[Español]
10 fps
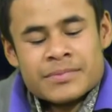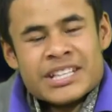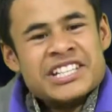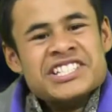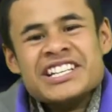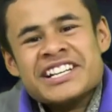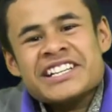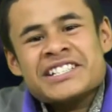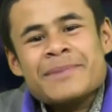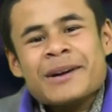Hinche
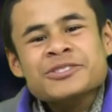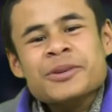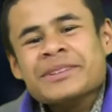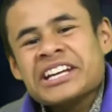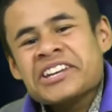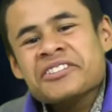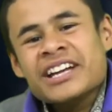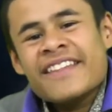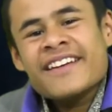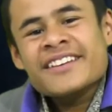Reyes Magos, no me trajeron
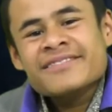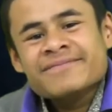nada.